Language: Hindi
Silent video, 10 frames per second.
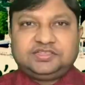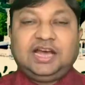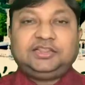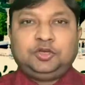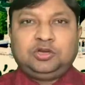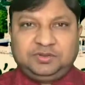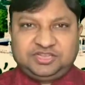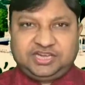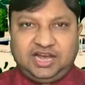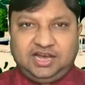साथियों
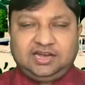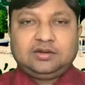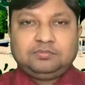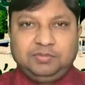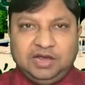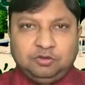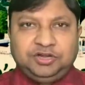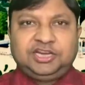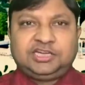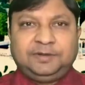नमस्कार मैं
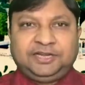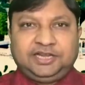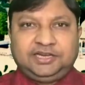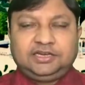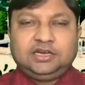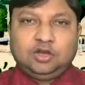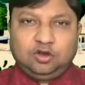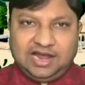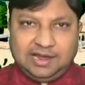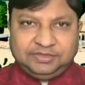हूं नीरज पटेल
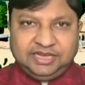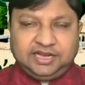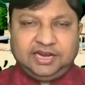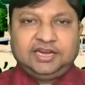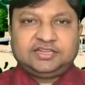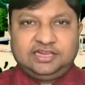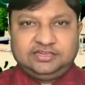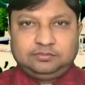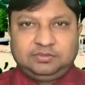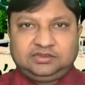और आप देख रहे हैं
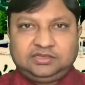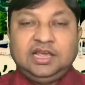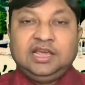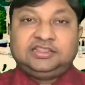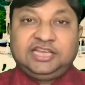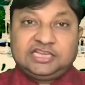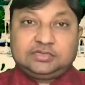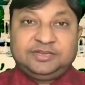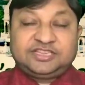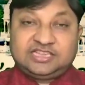नेशनल जनमत
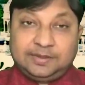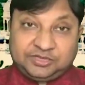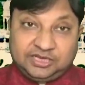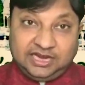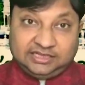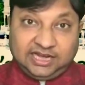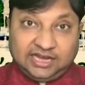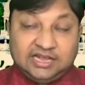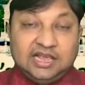देश में सबसे ज्यादा